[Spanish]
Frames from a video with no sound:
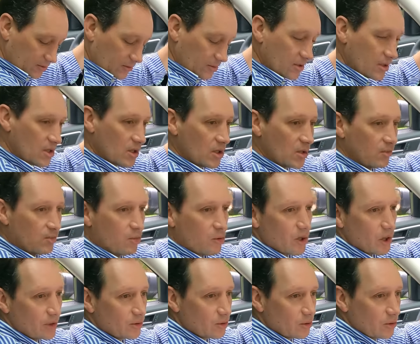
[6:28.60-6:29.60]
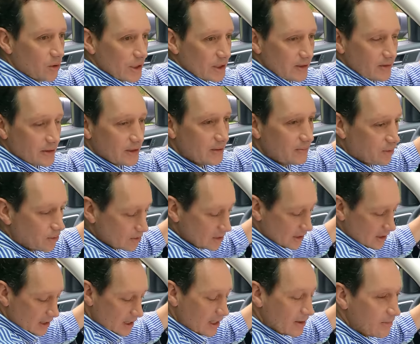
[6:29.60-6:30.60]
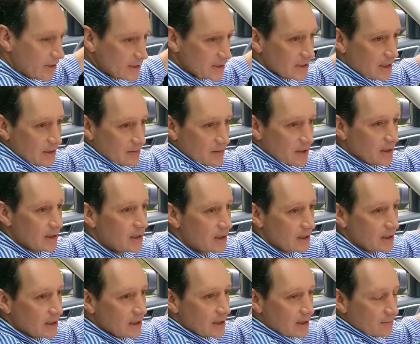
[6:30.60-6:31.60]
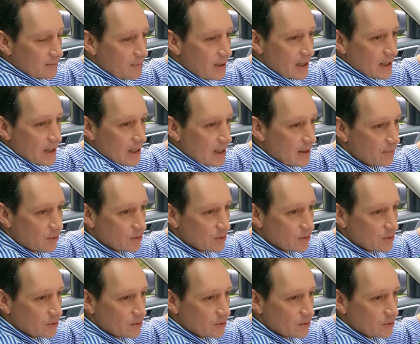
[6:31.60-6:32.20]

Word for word: otro puerto USB tipo C, además sirve para